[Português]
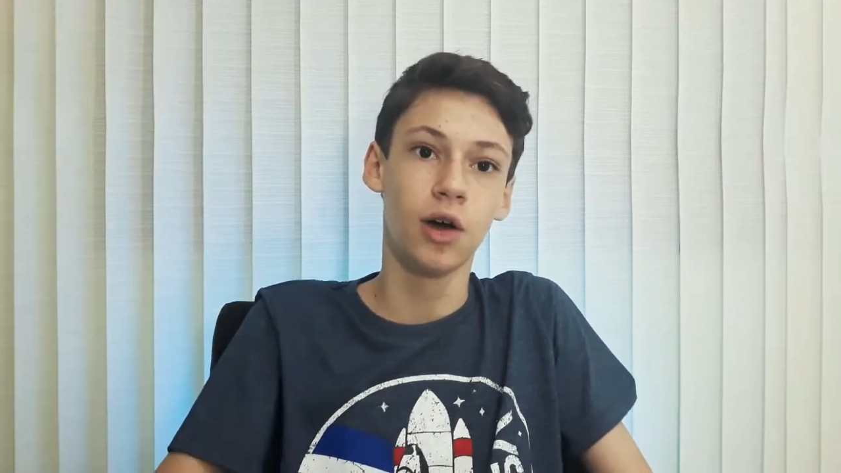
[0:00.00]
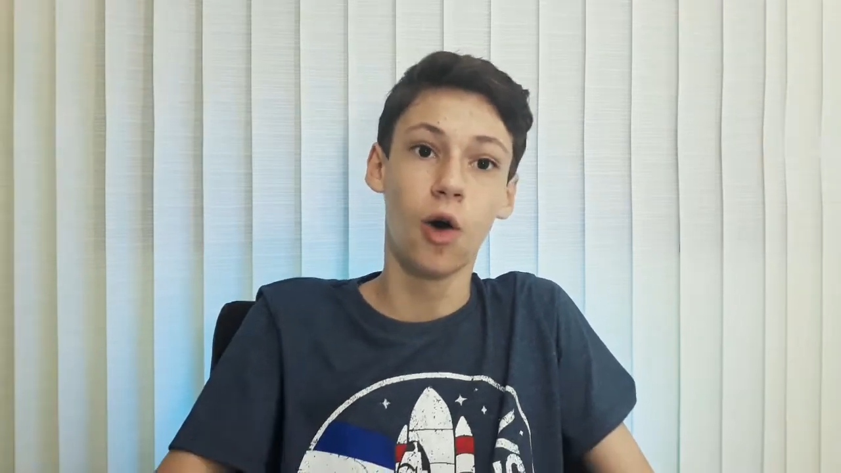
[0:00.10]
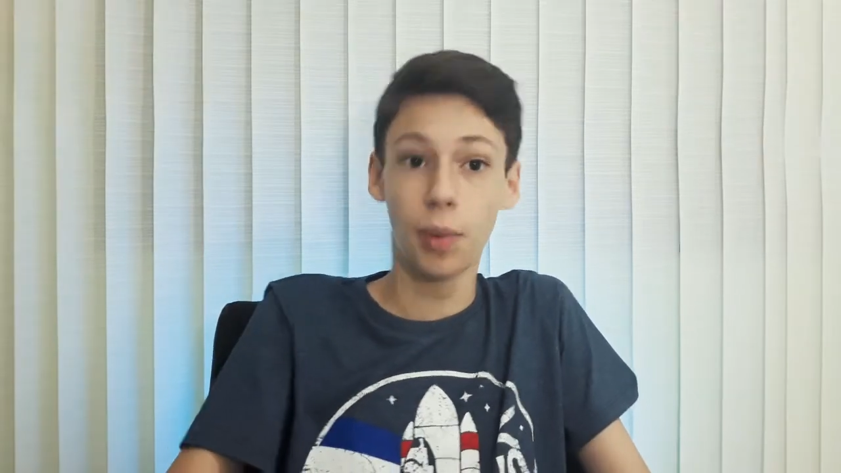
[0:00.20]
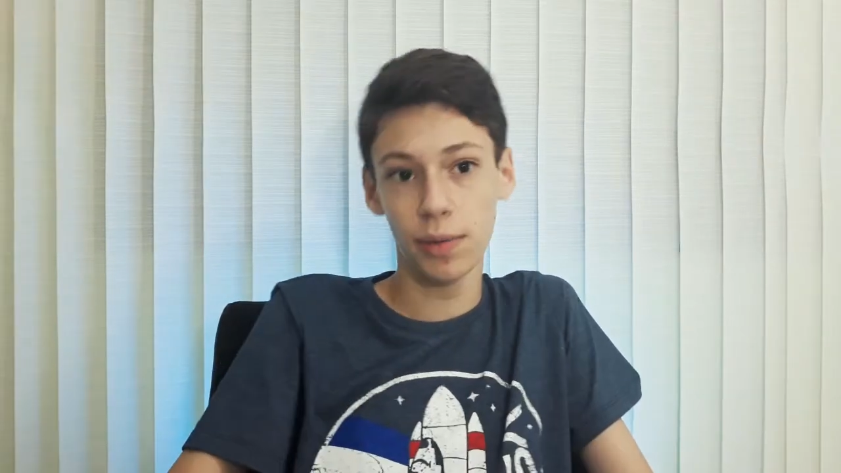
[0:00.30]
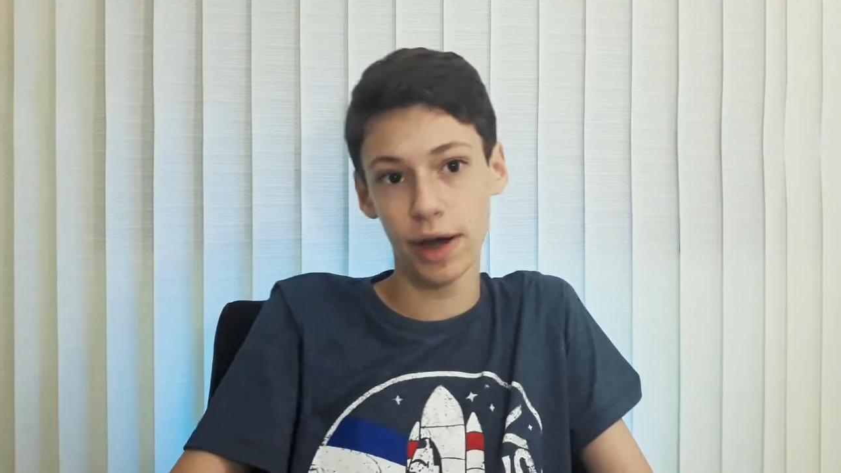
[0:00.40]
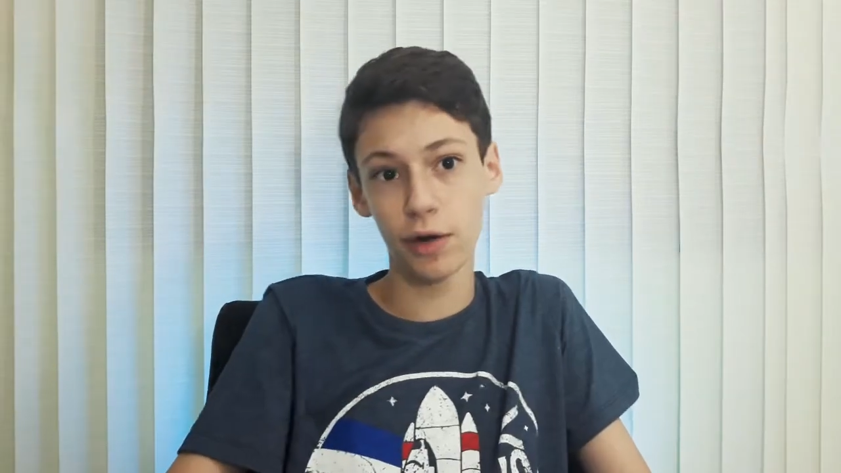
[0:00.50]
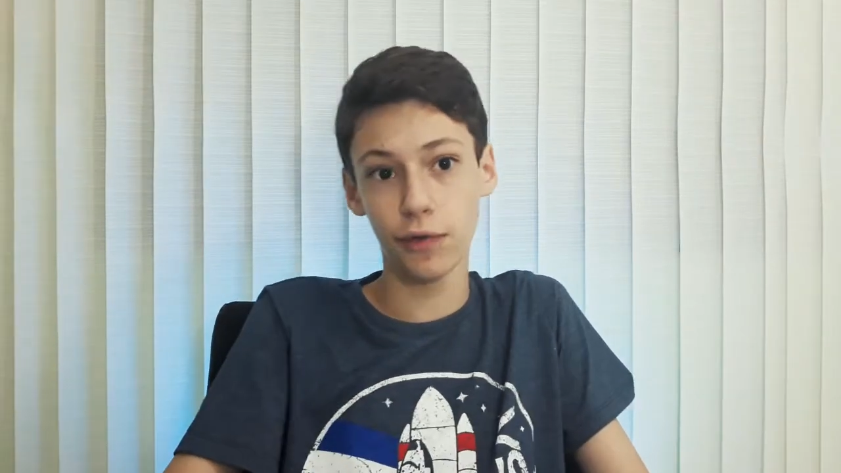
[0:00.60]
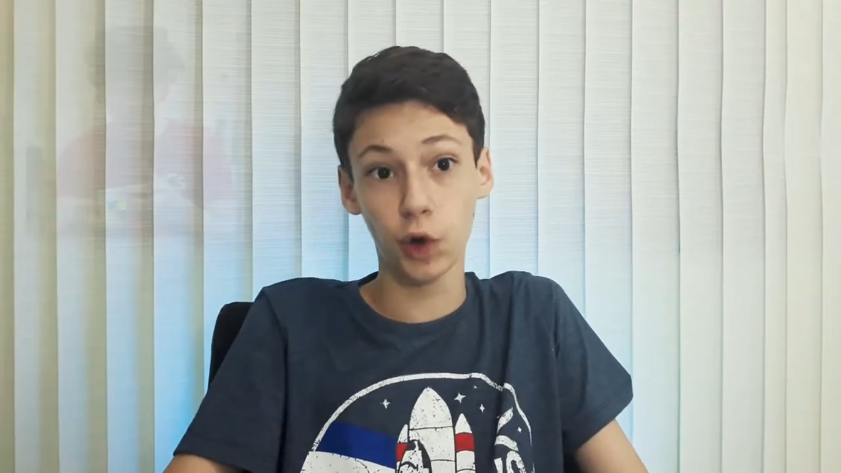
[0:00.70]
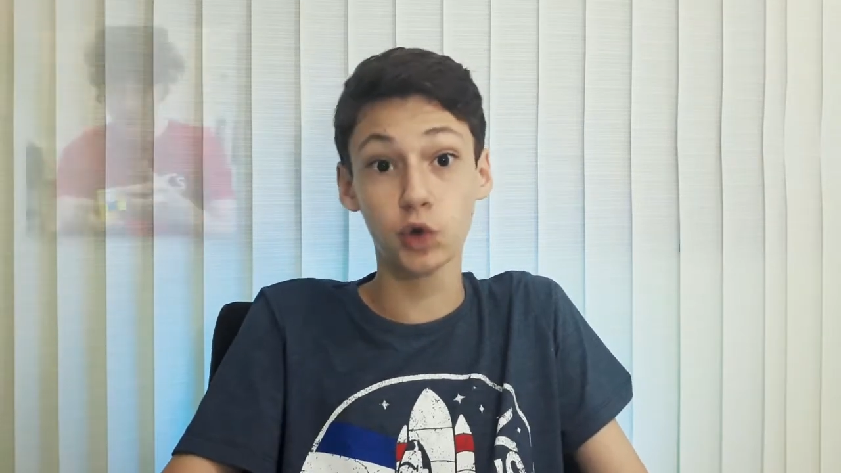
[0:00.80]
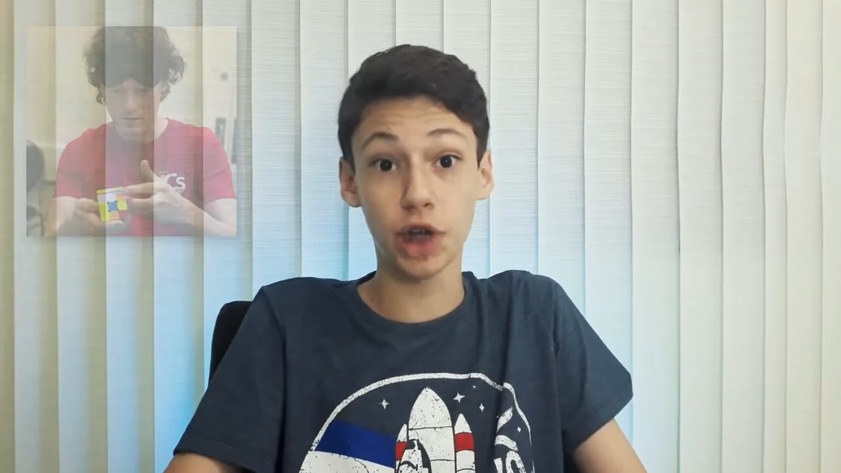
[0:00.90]
O primeiro
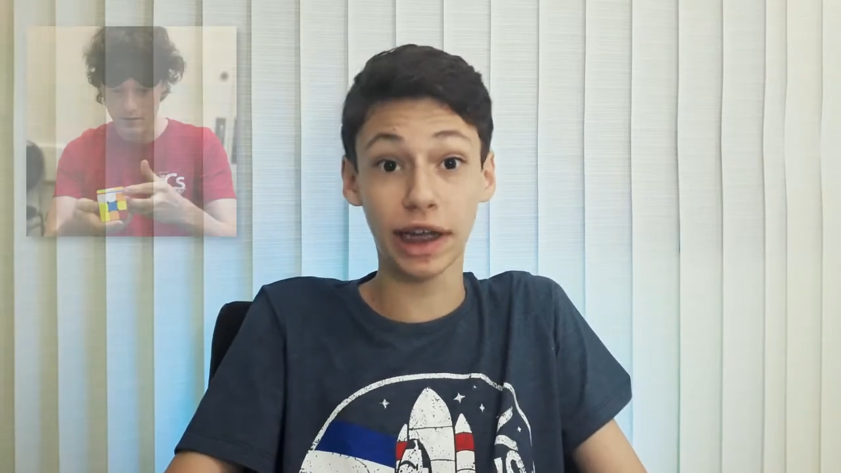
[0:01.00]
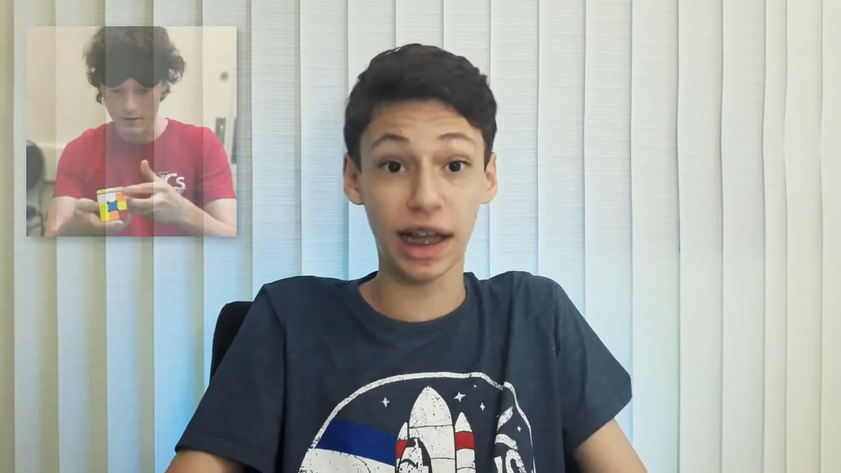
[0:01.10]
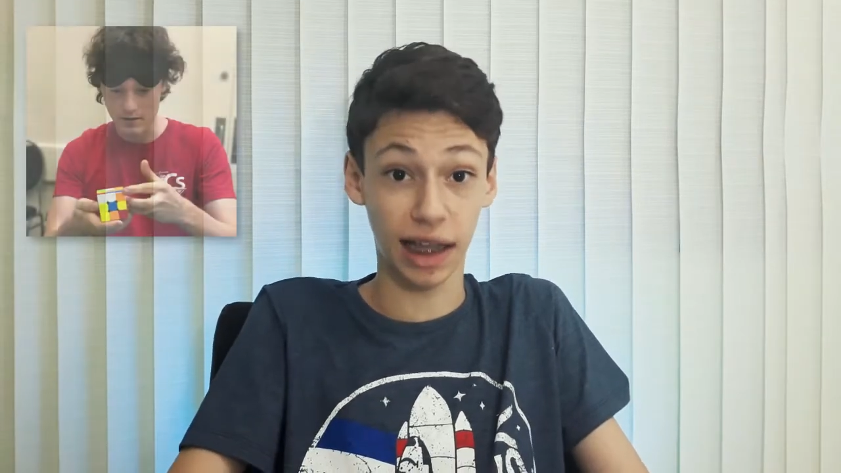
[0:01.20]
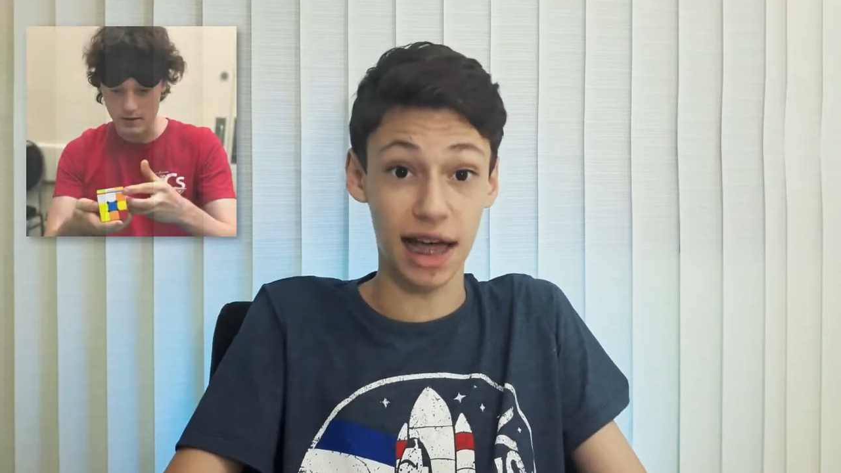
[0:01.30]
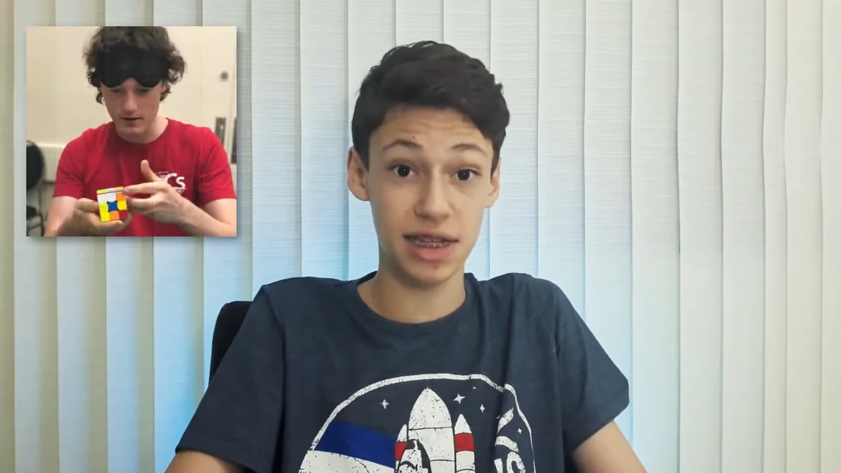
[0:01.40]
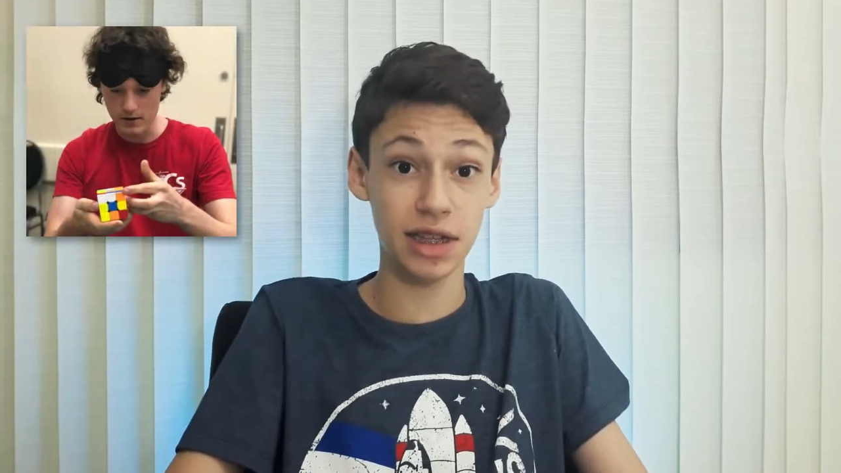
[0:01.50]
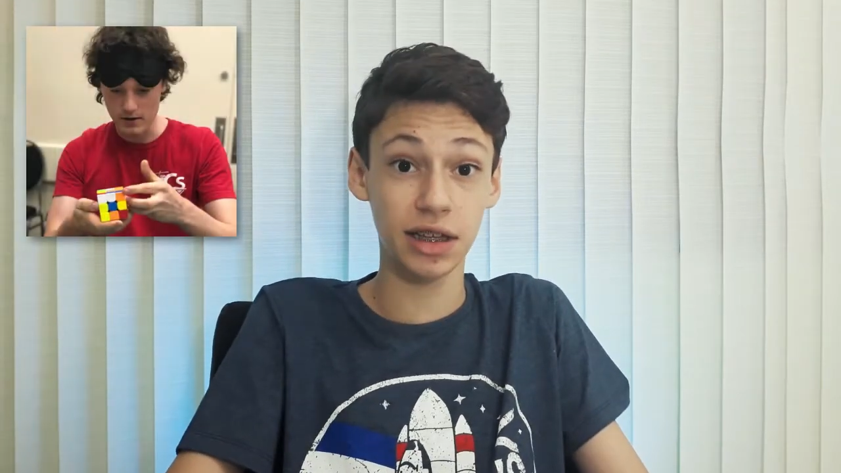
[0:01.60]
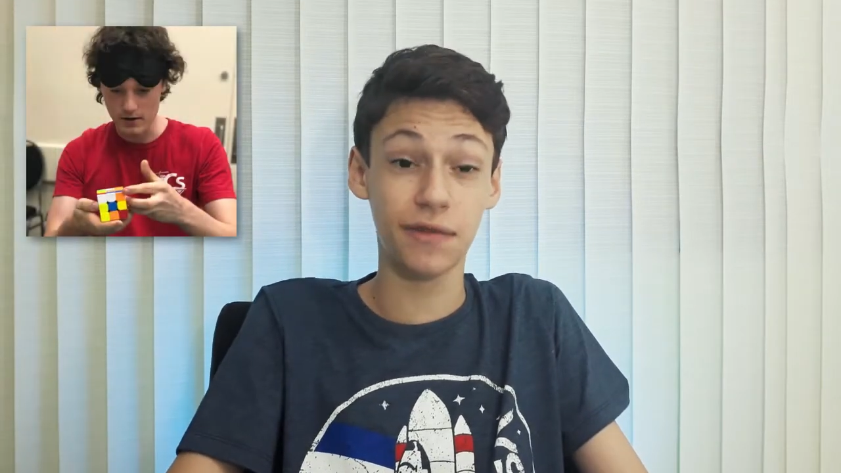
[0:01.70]
foi do Jake Klassen,